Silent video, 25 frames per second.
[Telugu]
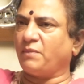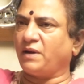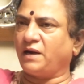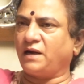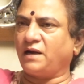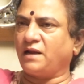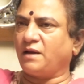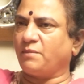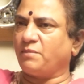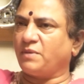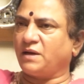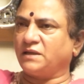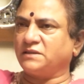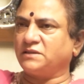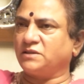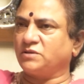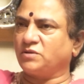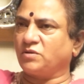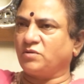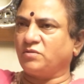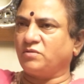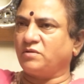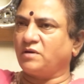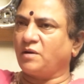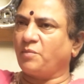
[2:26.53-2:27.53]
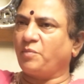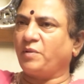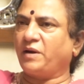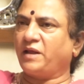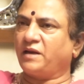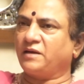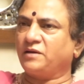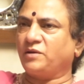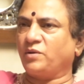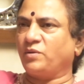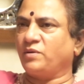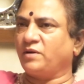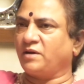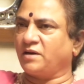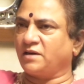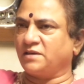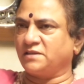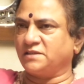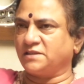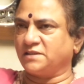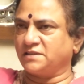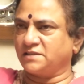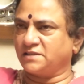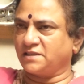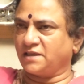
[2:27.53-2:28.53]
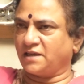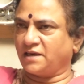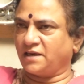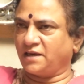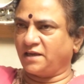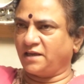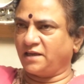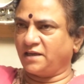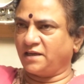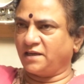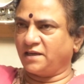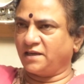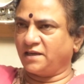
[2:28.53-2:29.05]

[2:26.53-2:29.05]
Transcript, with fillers: మహిళా బాధితులు ఉన్నప్పుడు ఎన్కౌంటర్లు చేశారా